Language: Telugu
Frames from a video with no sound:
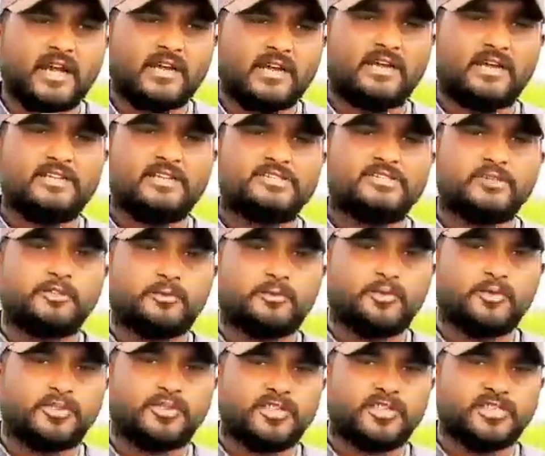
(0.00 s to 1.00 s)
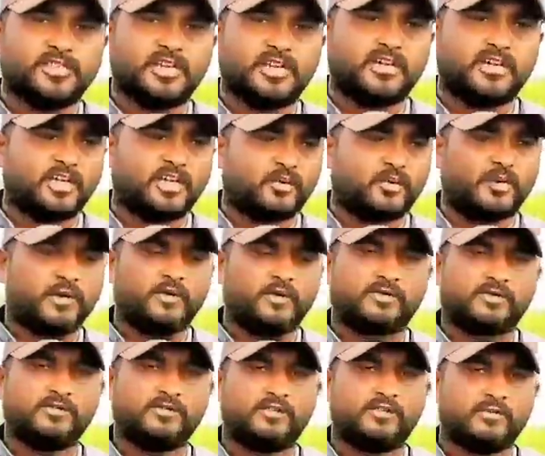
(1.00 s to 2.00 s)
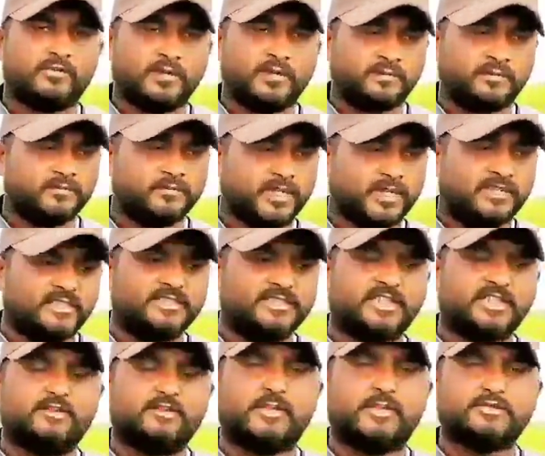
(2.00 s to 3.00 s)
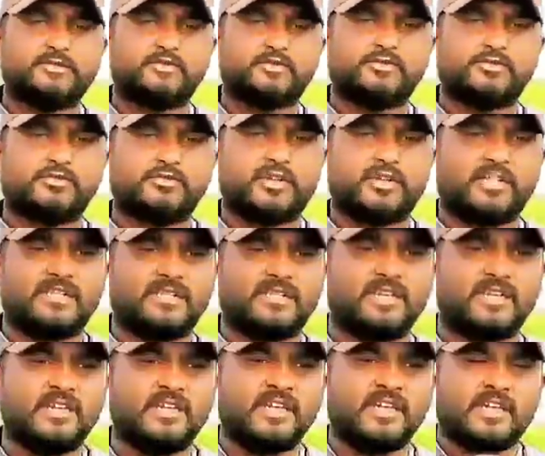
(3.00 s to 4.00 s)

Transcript: అక్కడి నుంచి పూత దశగా ఎక్కువగా వస్తుంది మనం కంది చెట్టును మనం చూసుకున్నట్టయితే